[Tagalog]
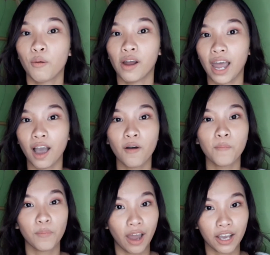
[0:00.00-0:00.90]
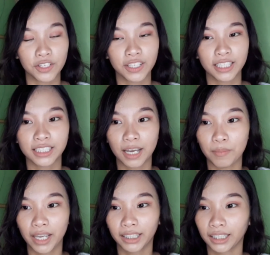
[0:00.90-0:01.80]
wala akong blush kasi
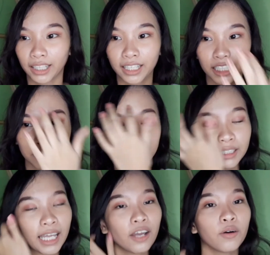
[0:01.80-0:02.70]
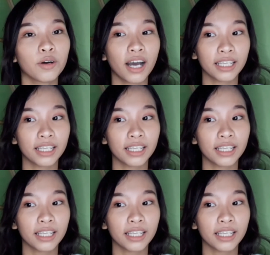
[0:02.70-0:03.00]
nga may itatry na naman tayong